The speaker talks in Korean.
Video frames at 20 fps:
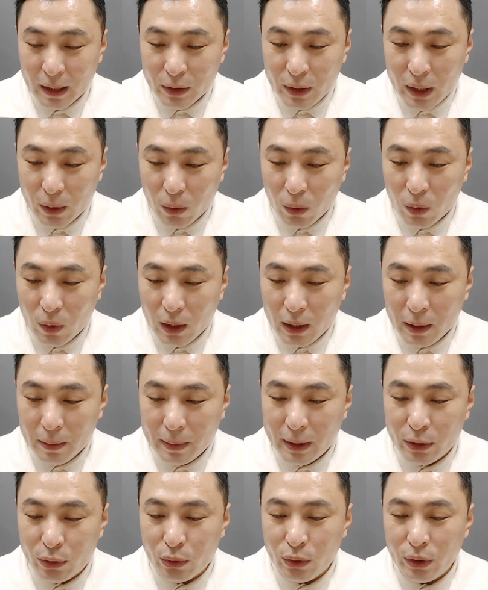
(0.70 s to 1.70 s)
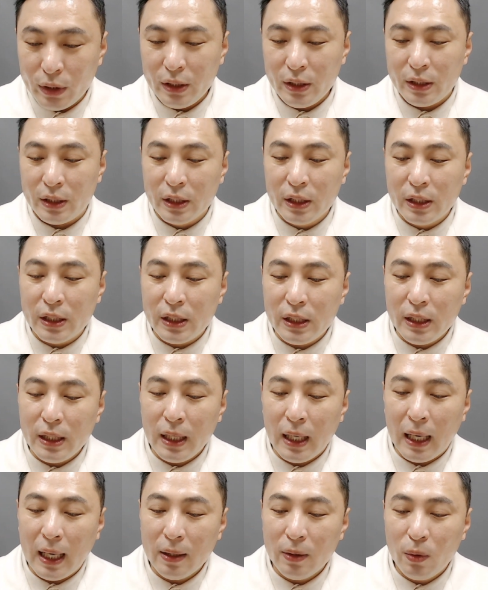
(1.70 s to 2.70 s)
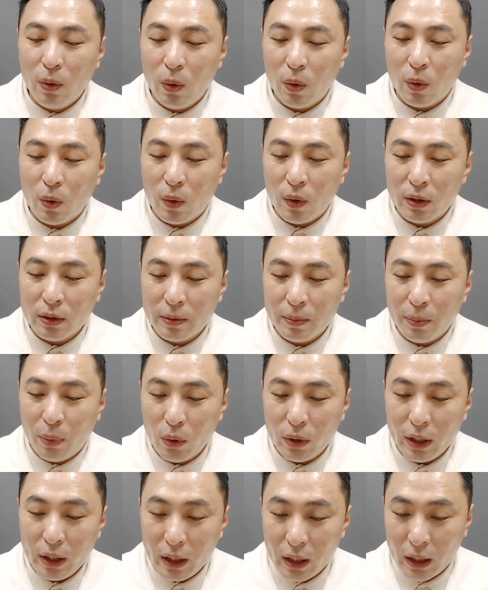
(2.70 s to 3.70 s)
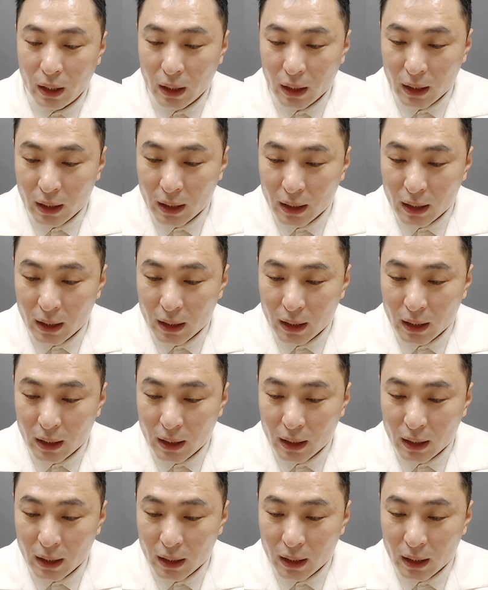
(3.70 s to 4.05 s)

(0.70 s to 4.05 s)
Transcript: 최고가 매수인 즉시 항고권 포기